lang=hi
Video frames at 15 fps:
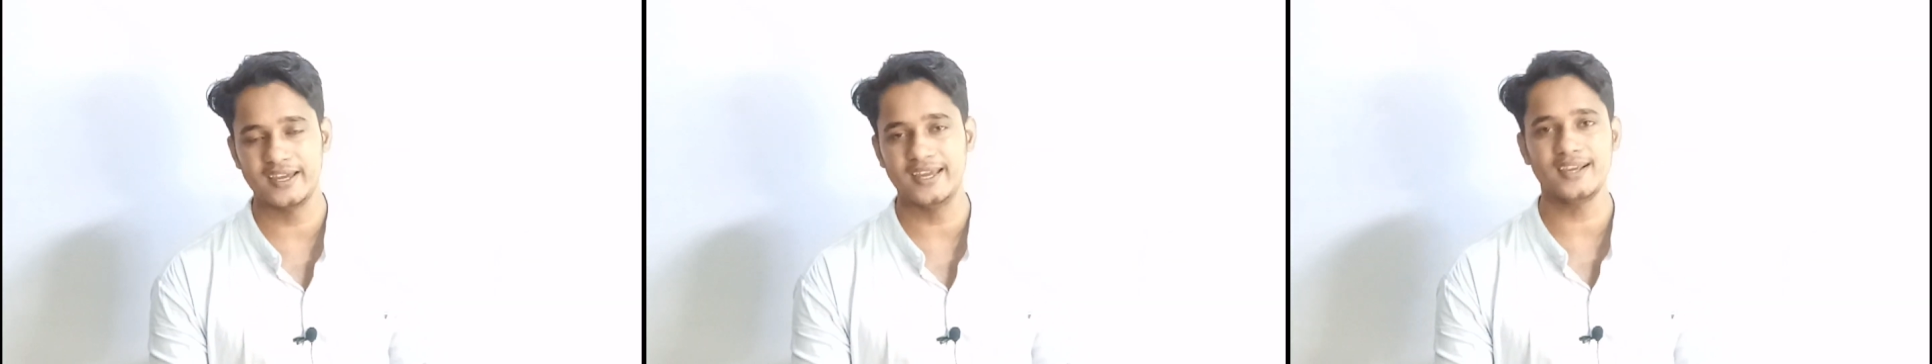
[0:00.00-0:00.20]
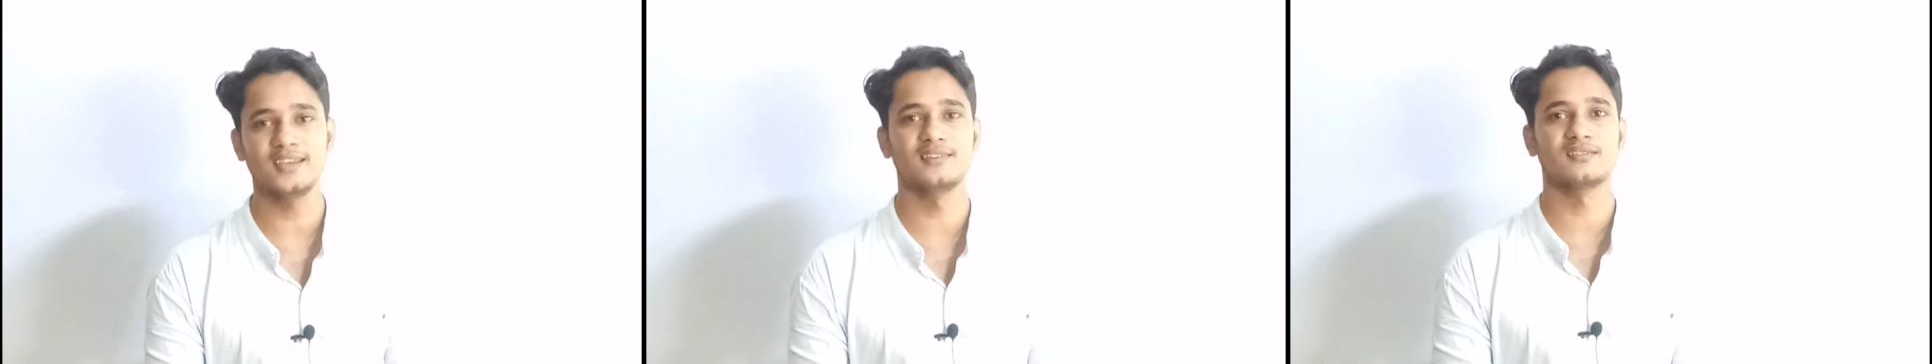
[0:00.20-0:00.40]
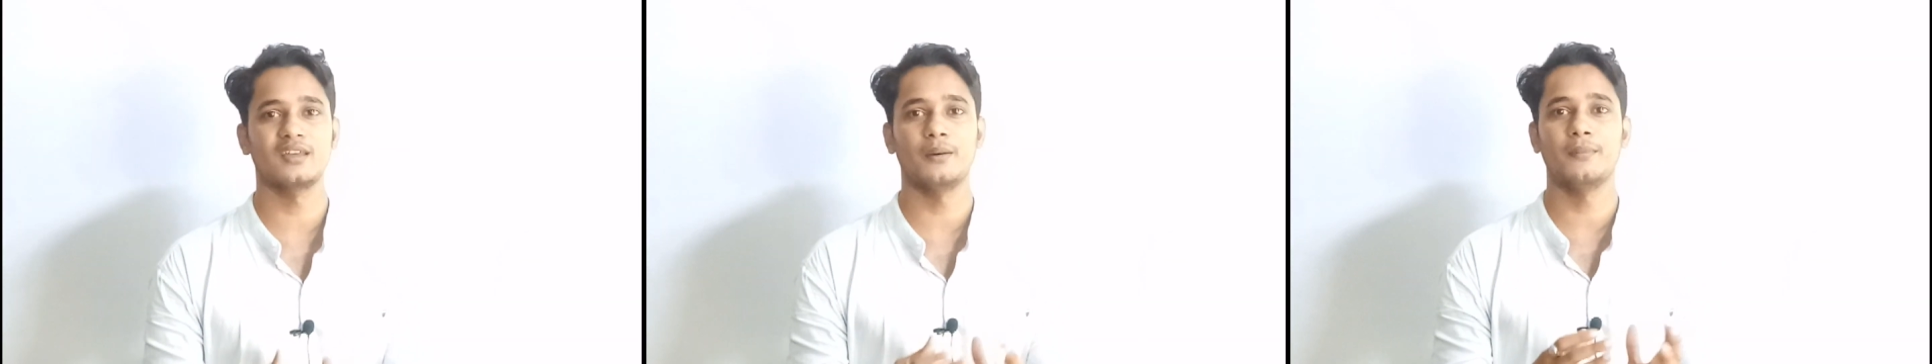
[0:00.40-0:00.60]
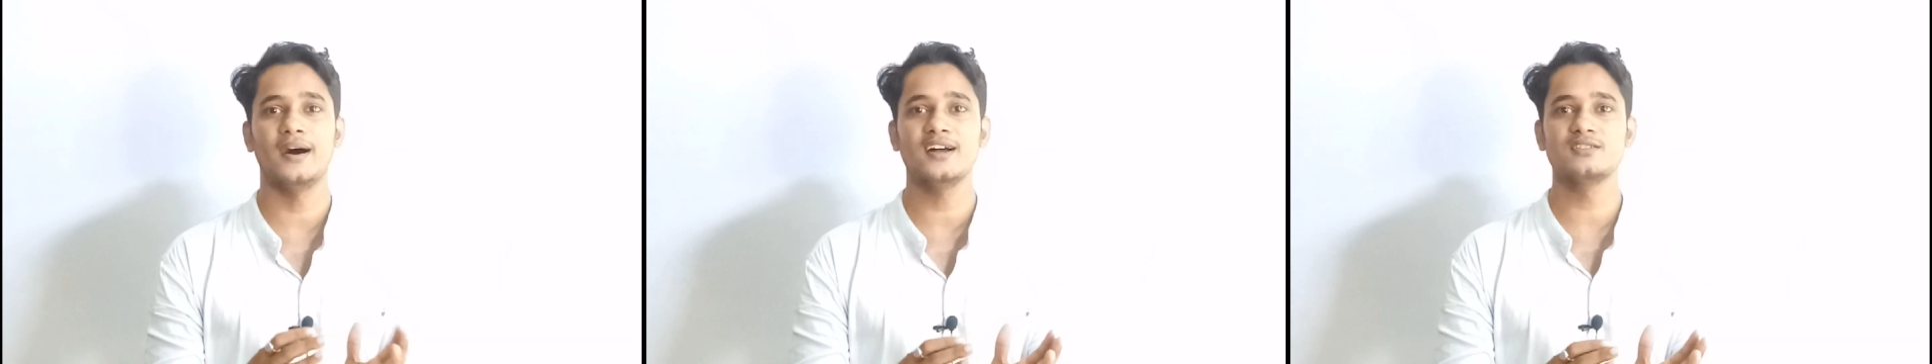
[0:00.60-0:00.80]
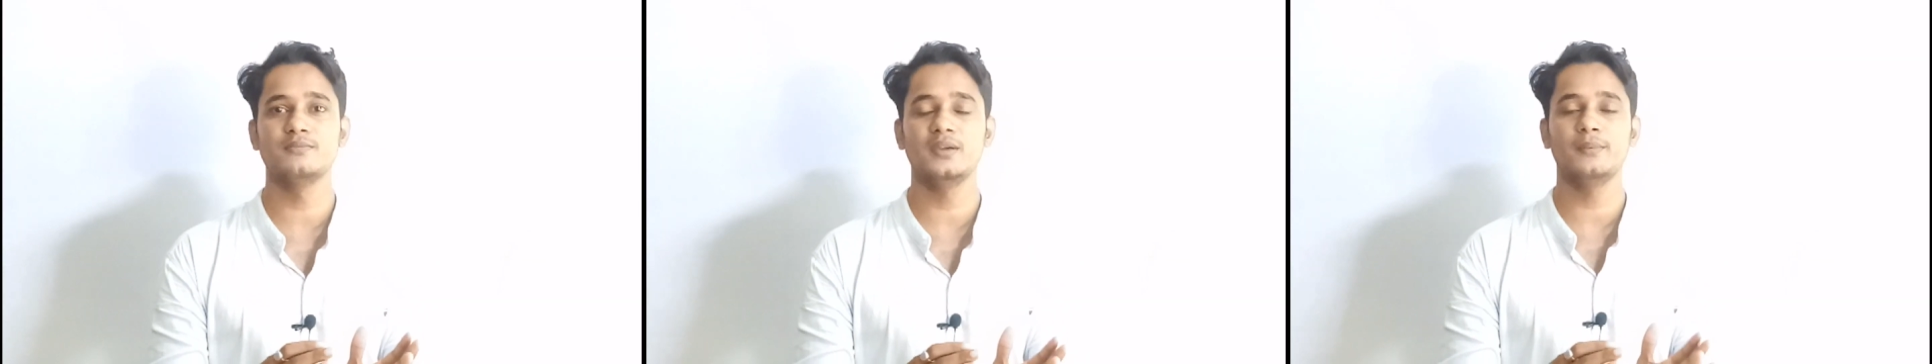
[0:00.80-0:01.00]
है कि
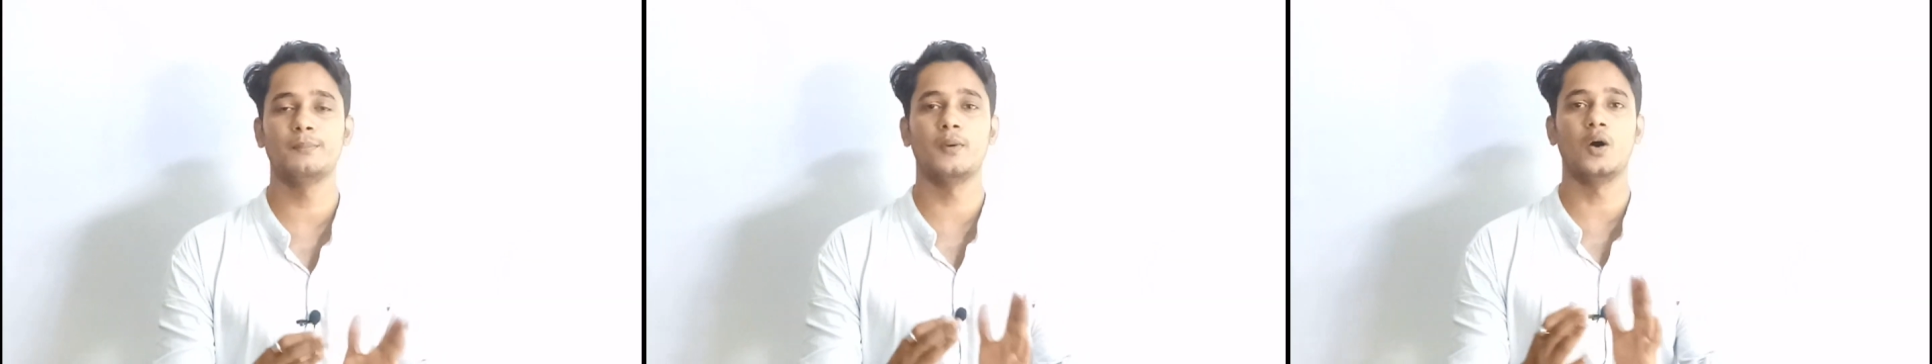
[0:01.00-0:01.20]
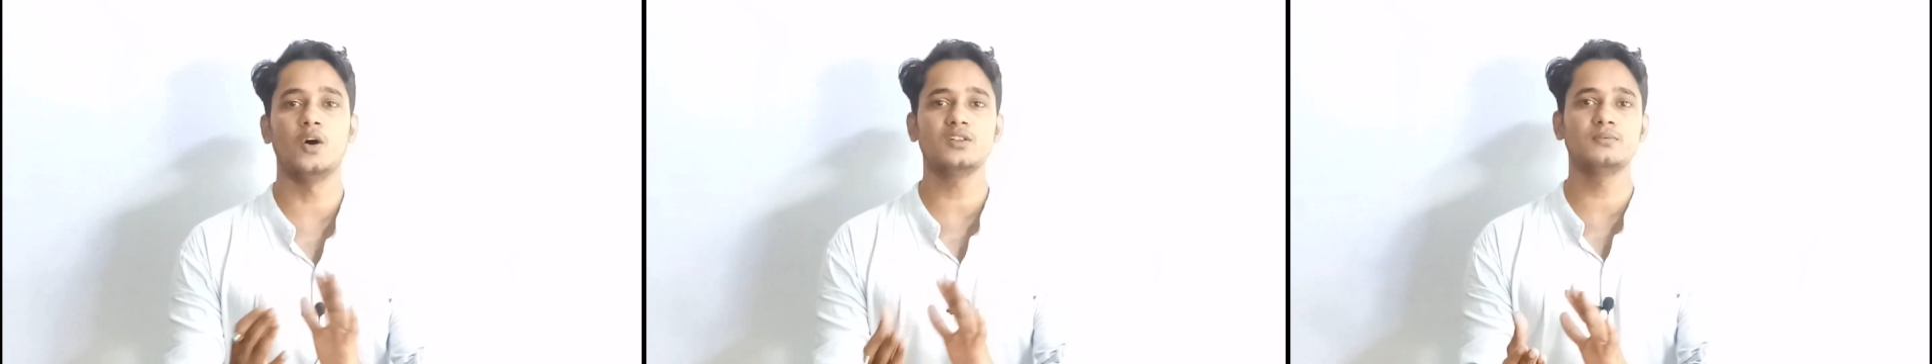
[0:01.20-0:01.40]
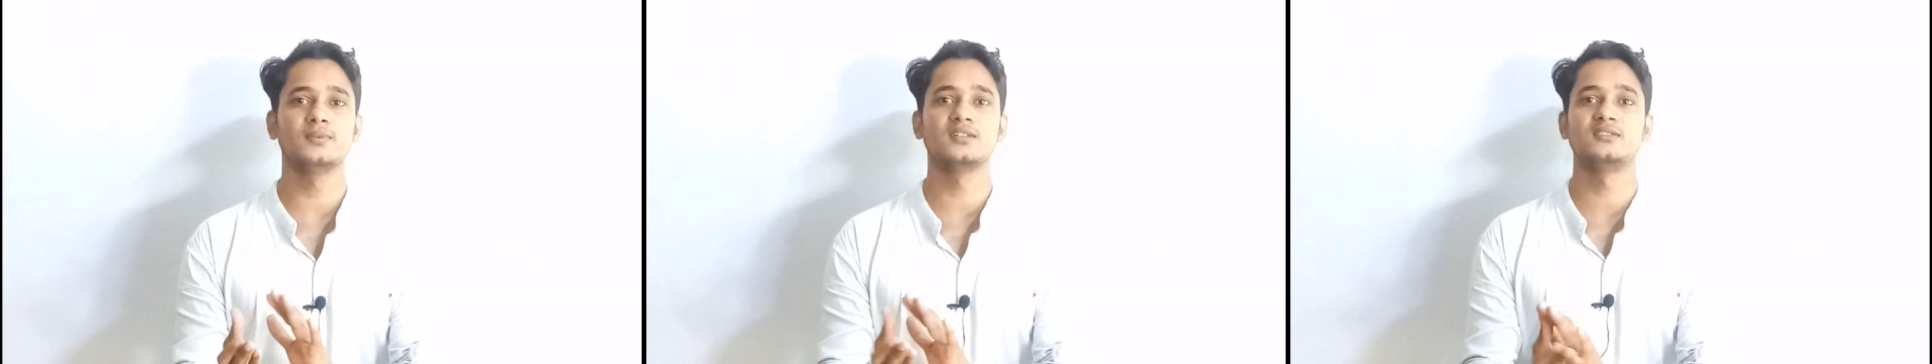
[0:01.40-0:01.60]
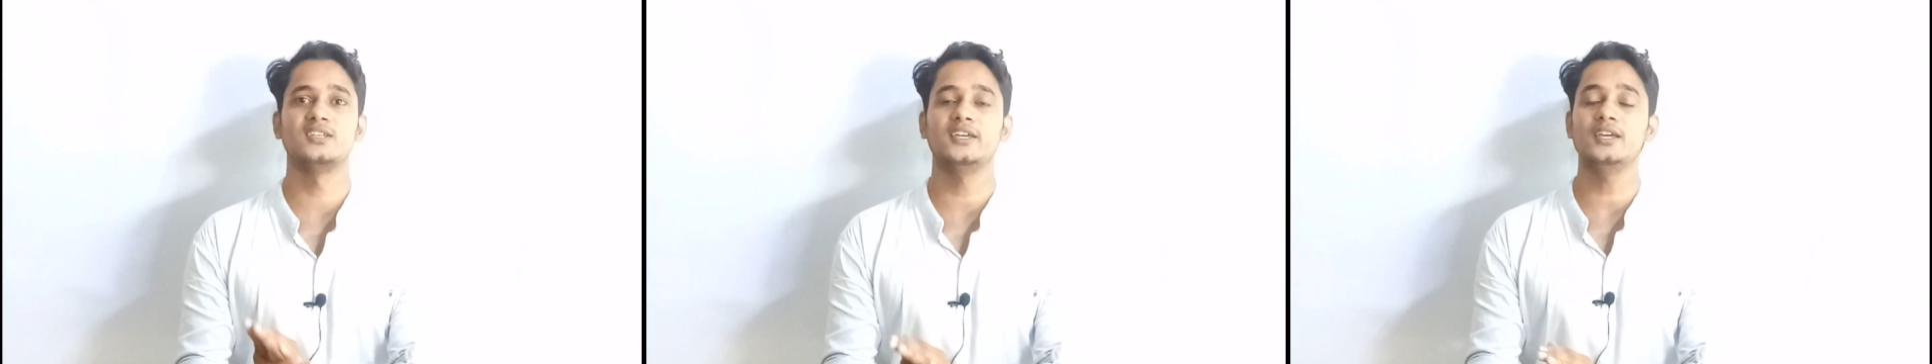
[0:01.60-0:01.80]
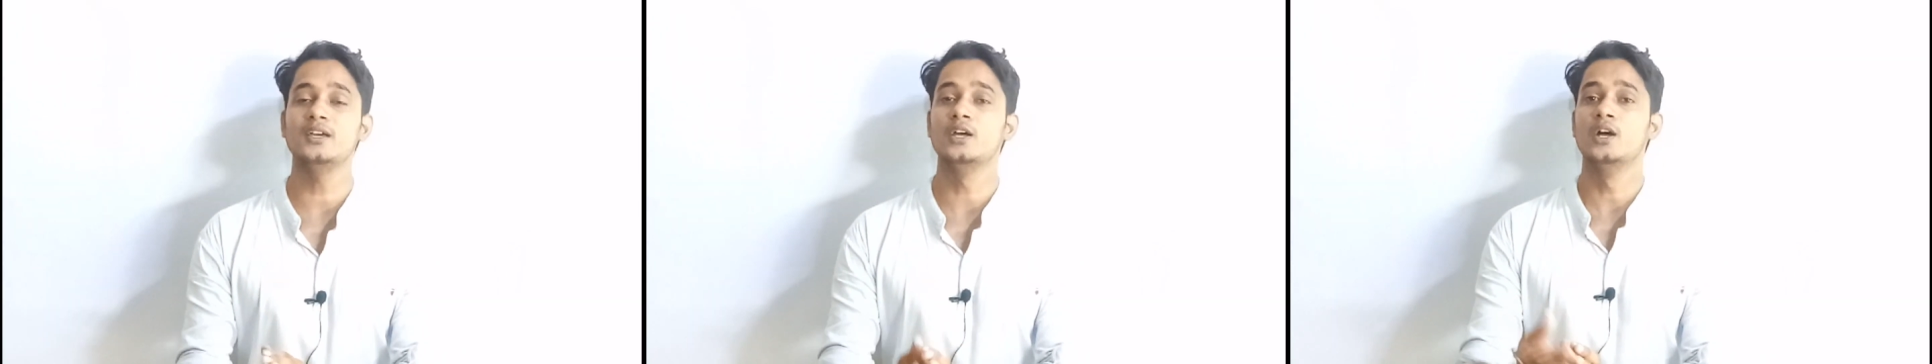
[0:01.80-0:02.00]
समाज में बहुत
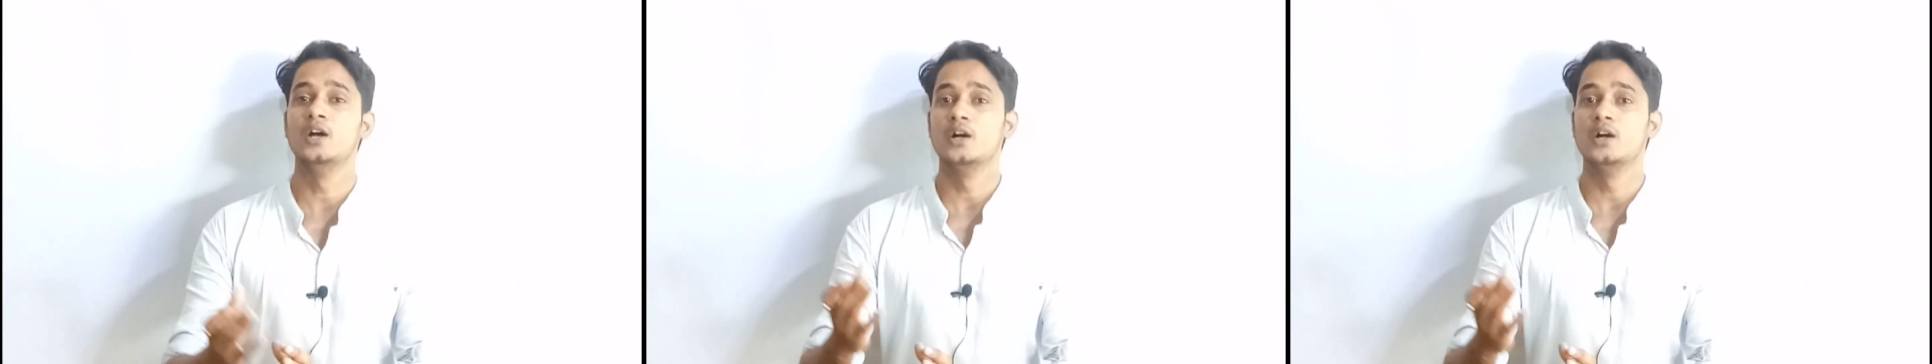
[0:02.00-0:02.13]
बच्चे